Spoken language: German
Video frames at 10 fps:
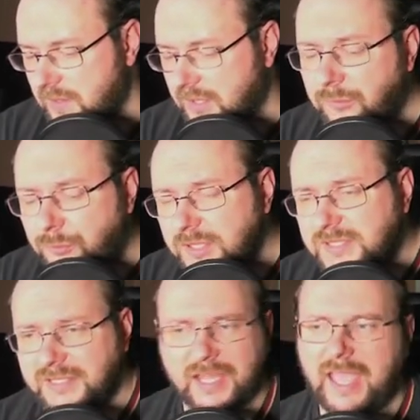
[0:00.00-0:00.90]
Gefühlt
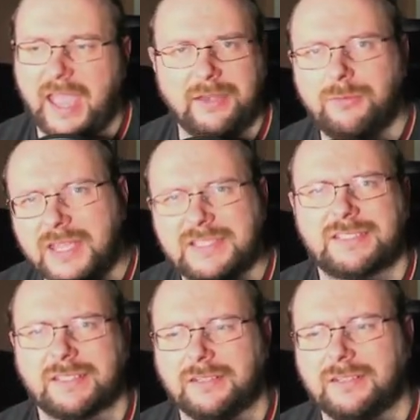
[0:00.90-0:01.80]
sind da keine
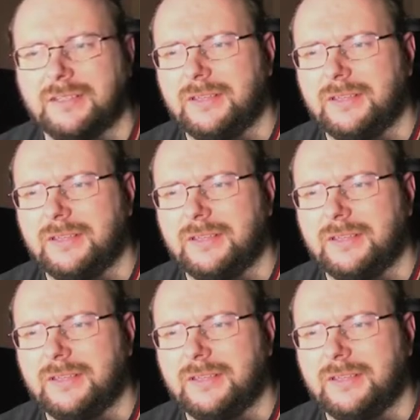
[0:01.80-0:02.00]
Rares drin.